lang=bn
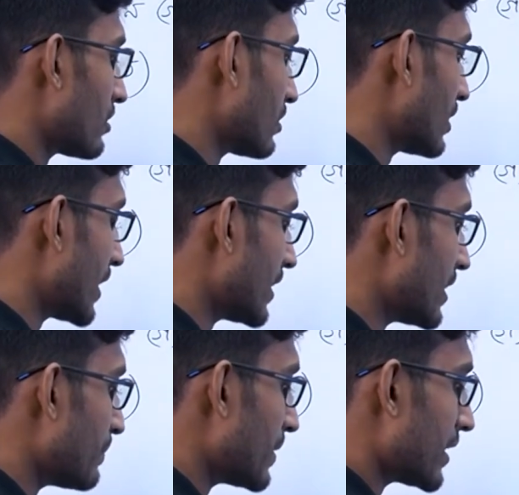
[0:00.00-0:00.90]
লাইনের
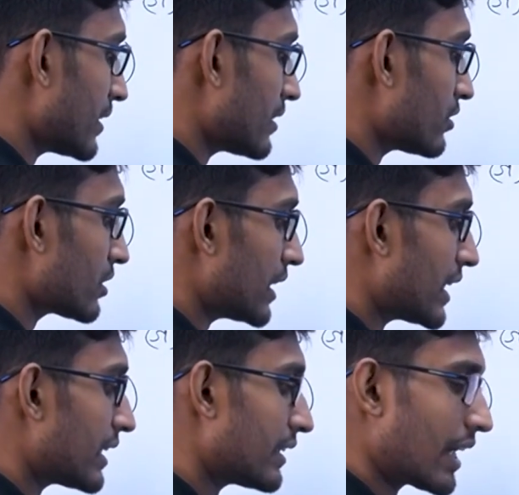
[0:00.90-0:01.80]
ইফিসিয়েন্সি হচ্ছে এইটটি
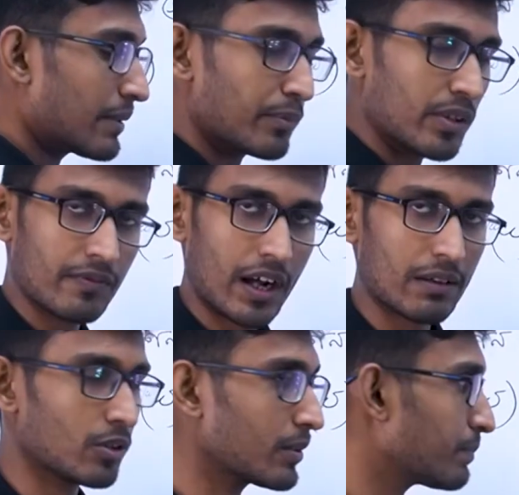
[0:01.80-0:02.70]
নাইন পয়েন্ট ফাইভ
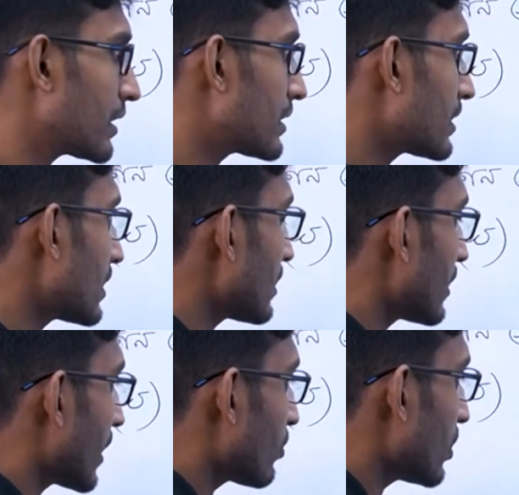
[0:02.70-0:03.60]
ওয়ান পারসেন্ট
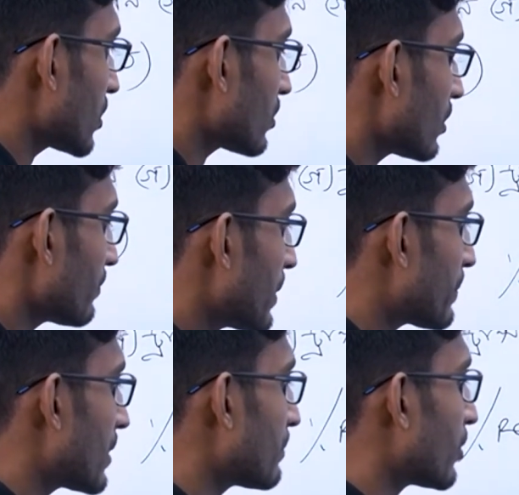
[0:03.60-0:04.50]
রেগুলেশন ফিফটিন
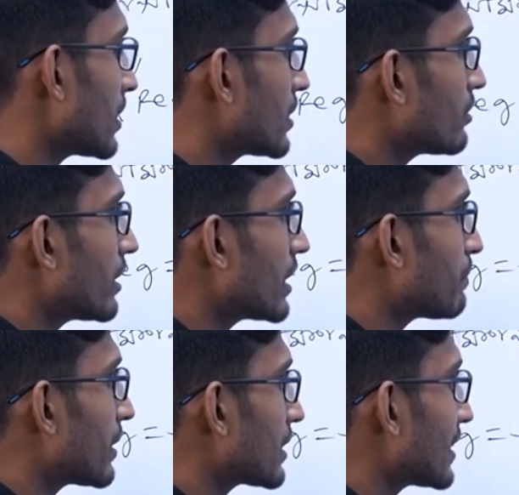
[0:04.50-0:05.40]
পয়েন্ট জিরো এইট
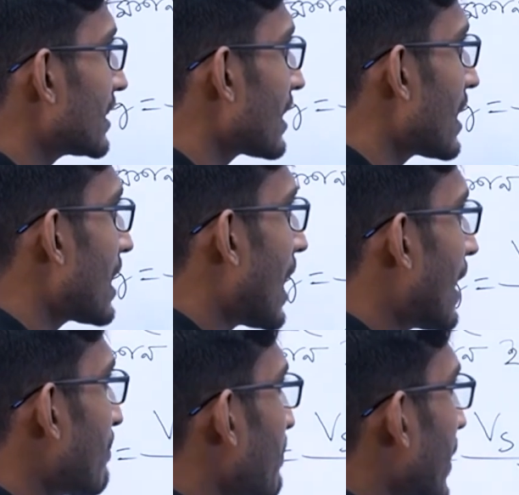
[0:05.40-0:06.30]
পারসেন্ট আর
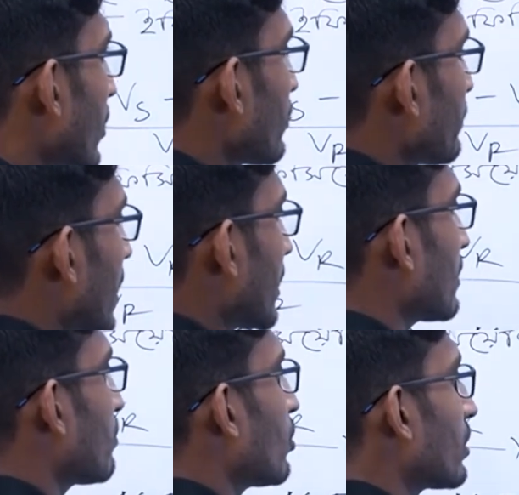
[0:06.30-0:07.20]
পেরন প্রান্তের
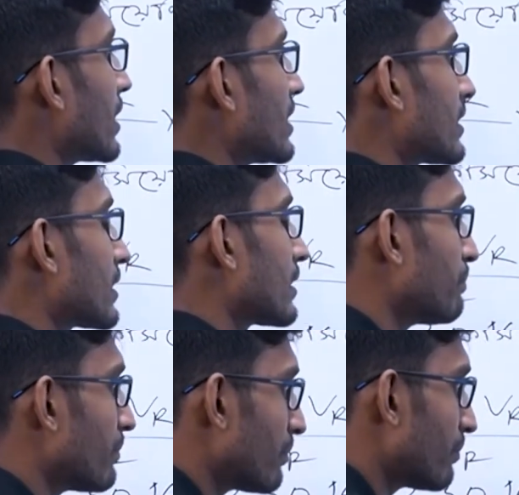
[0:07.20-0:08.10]
ভোল্টেজ
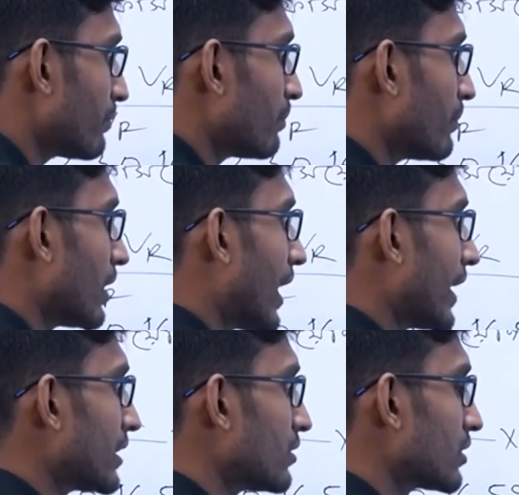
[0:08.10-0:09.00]
লাইনে
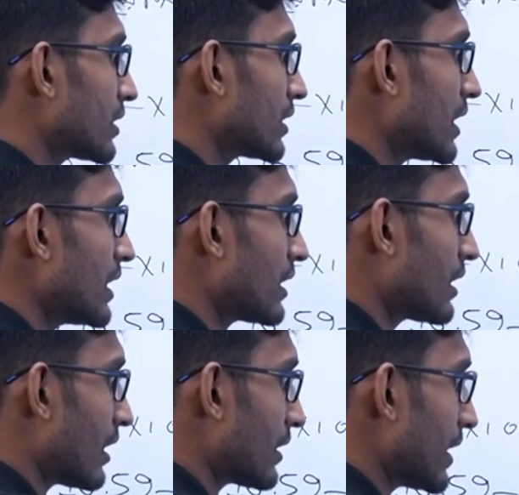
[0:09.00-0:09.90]
হচ্ছে
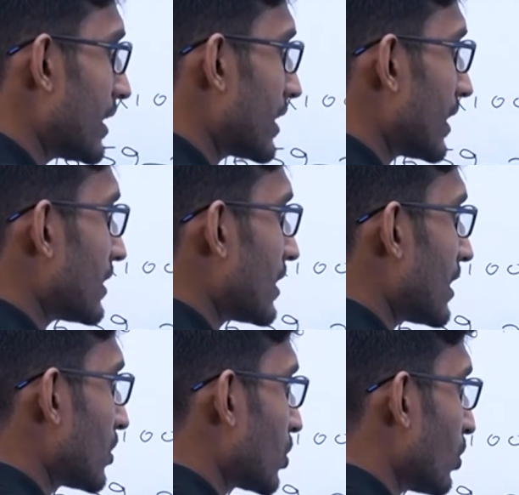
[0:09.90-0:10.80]
তেইশ হাজার
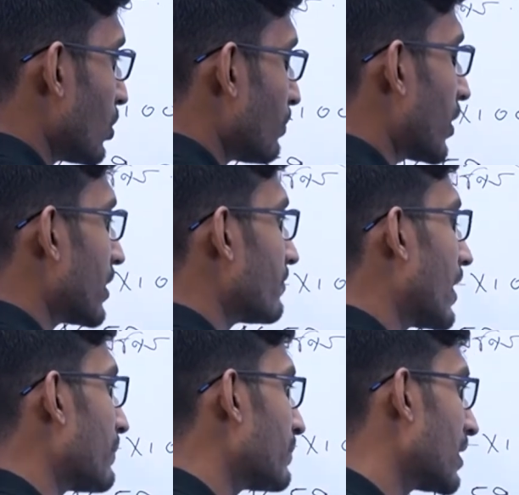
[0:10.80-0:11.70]
ষোলো পয়েন্ট ফাইভ
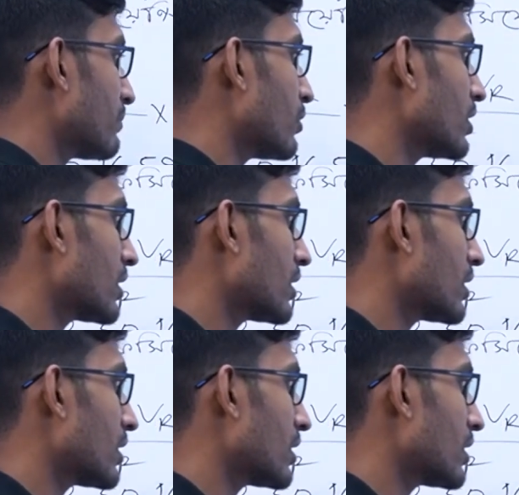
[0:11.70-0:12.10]
নাইন ভোল্ট